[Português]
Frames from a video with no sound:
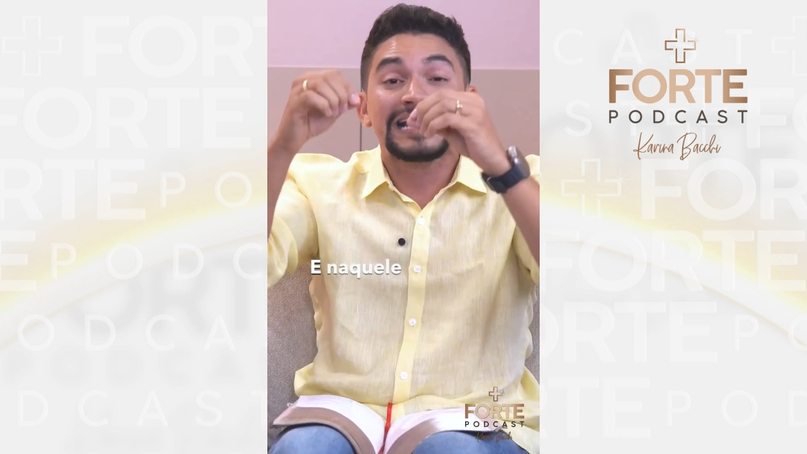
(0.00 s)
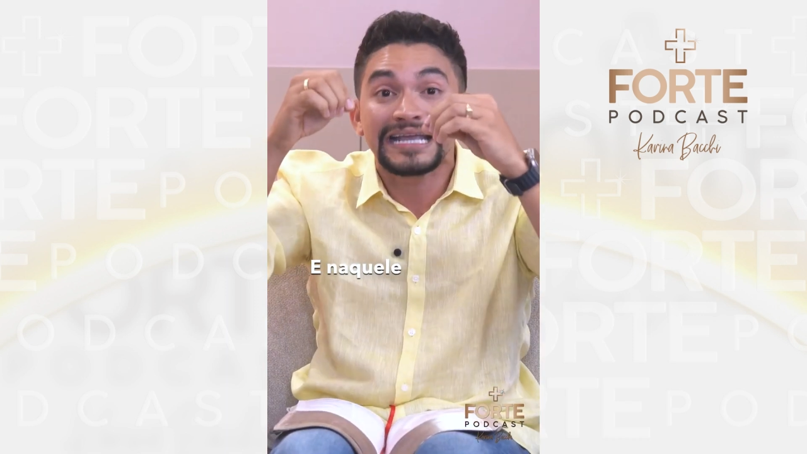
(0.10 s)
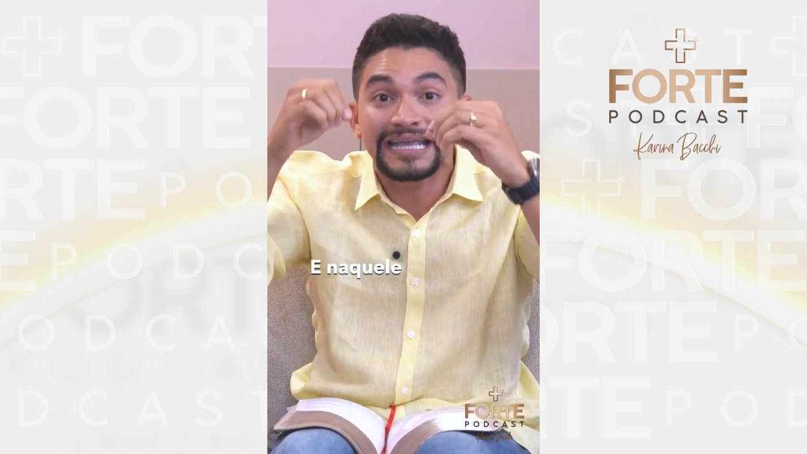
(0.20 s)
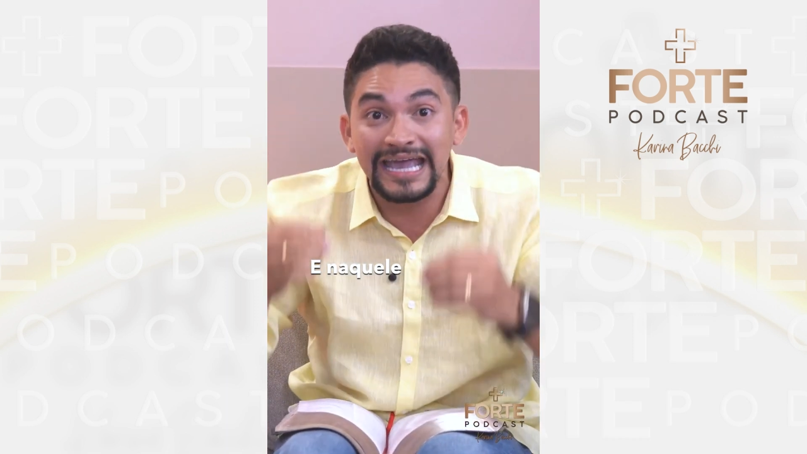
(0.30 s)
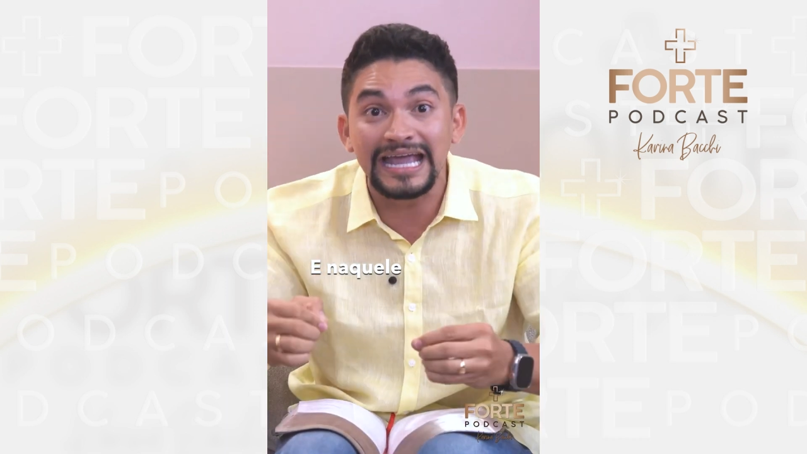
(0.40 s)

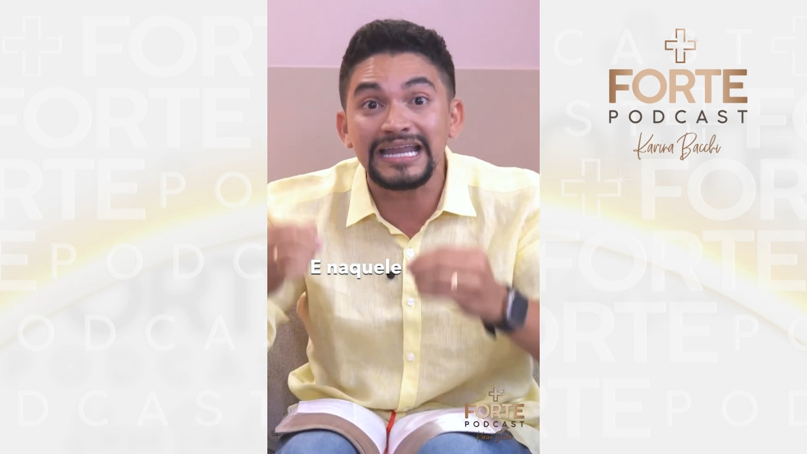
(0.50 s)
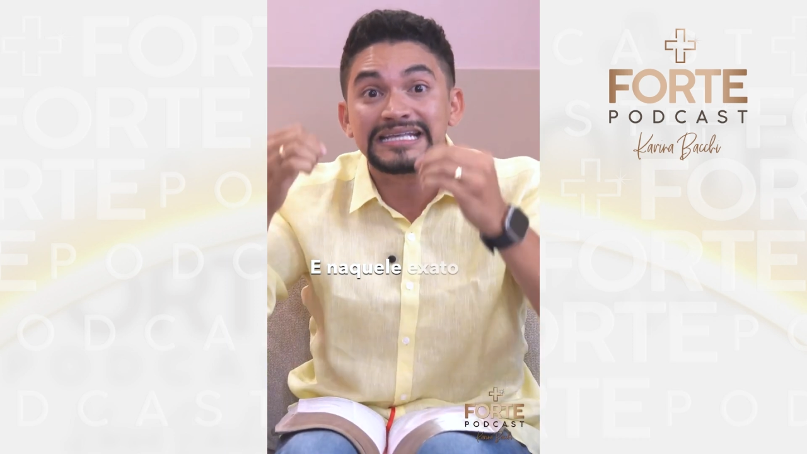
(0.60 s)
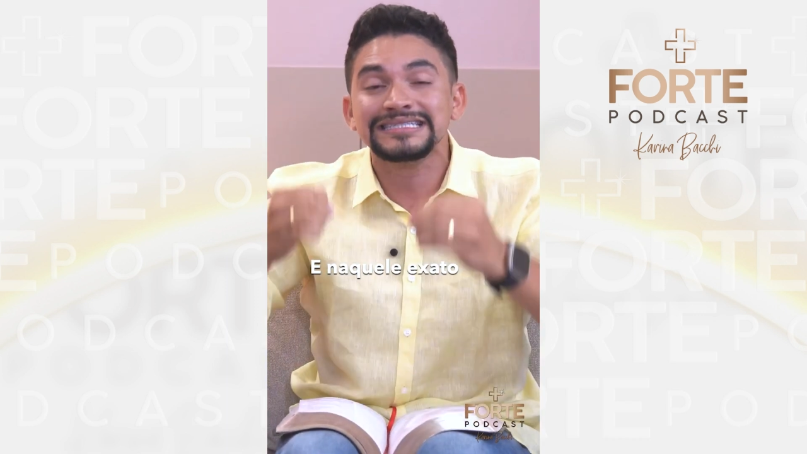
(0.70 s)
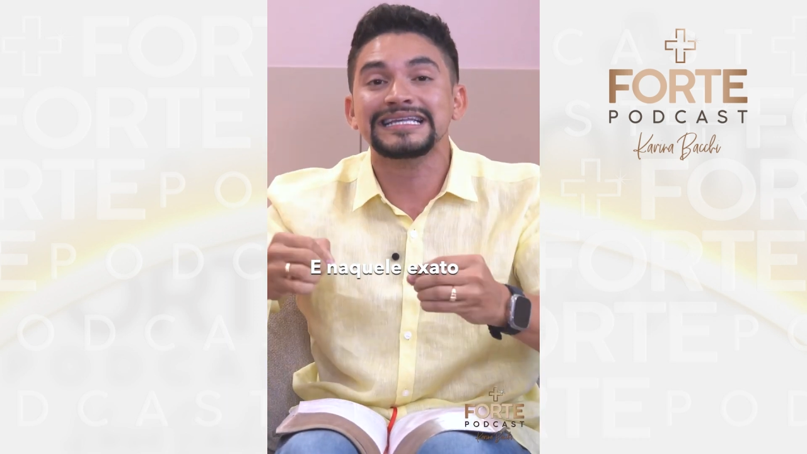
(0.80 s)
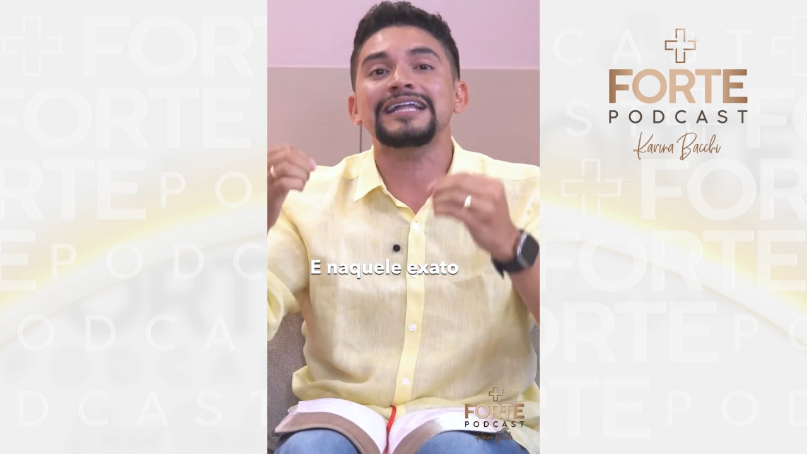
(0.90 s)
Naquele
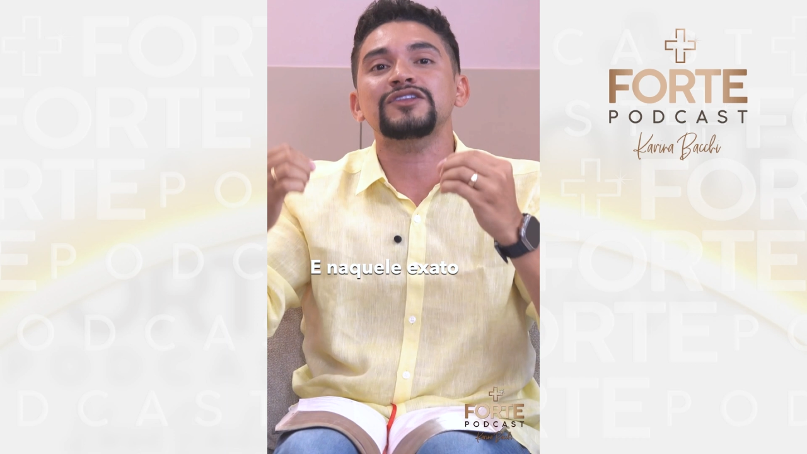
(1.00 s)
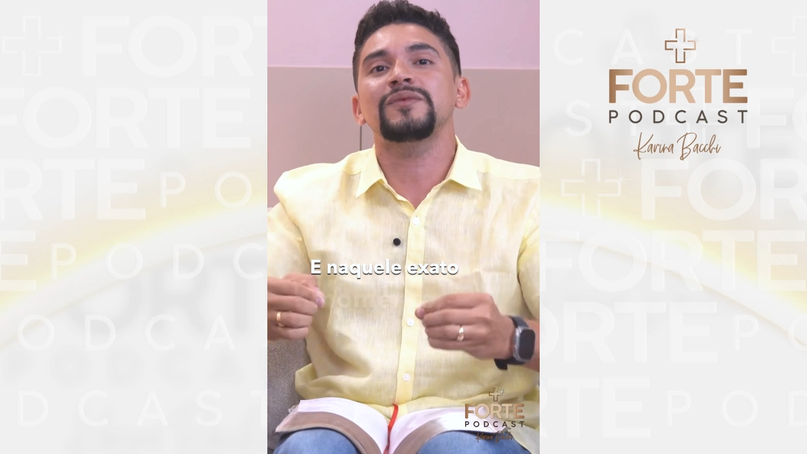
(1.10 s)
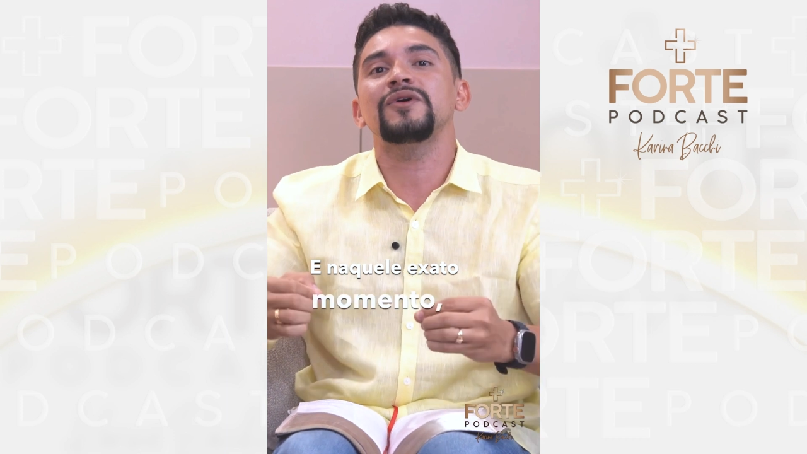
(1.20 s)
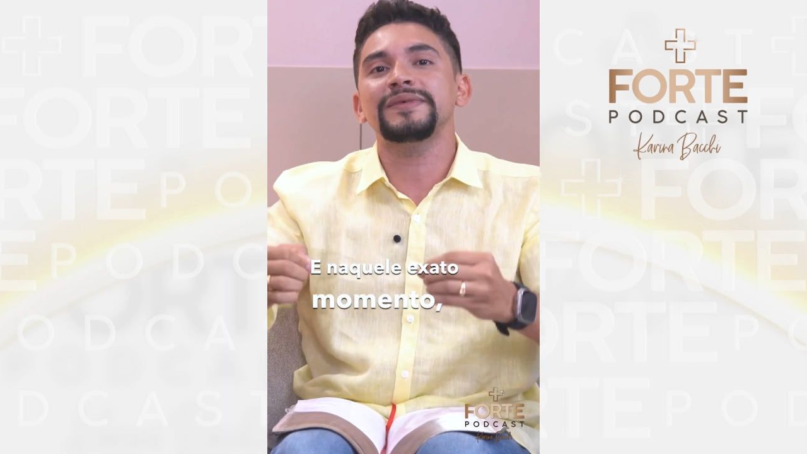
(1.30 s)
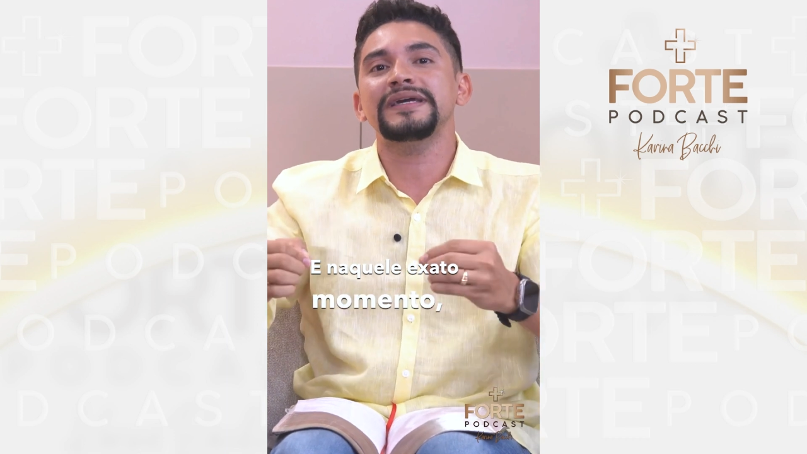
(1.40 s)

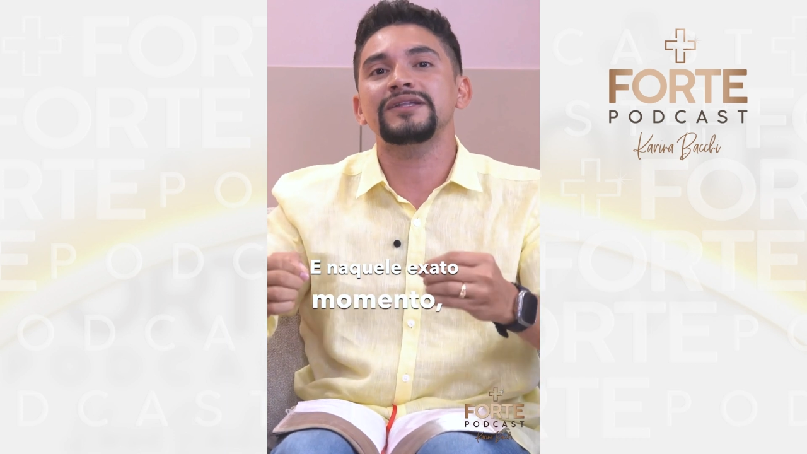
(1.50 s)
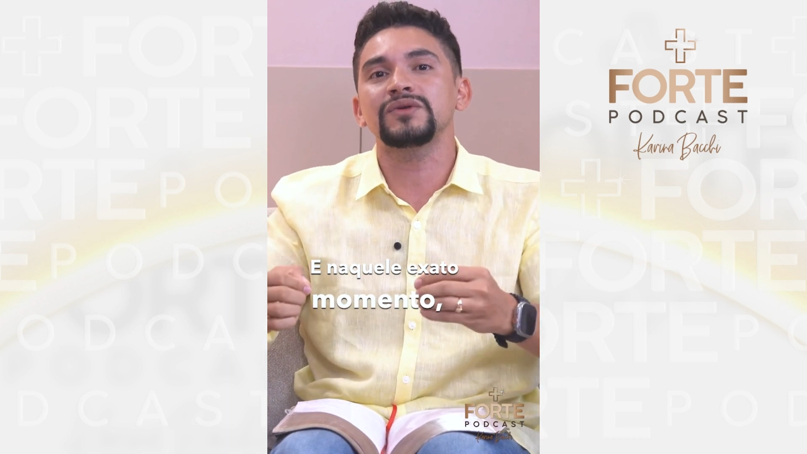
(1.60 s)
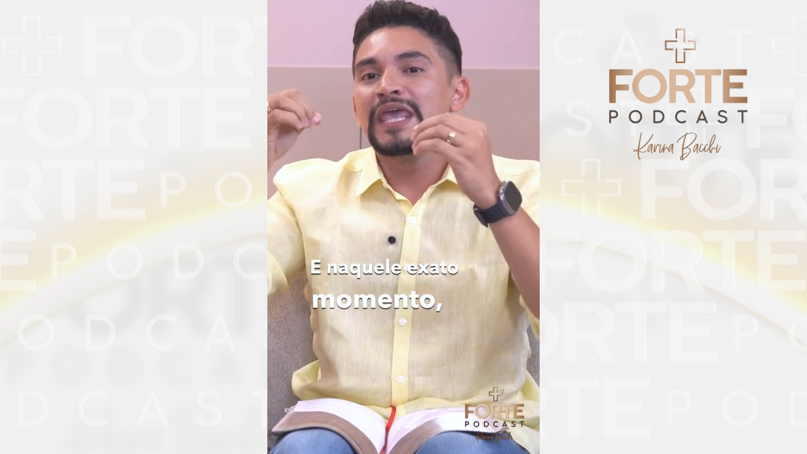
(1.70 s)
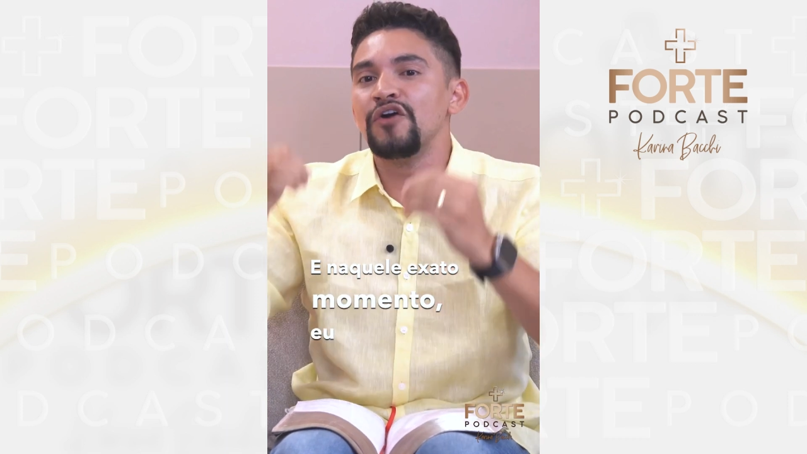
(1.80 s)
exato momento,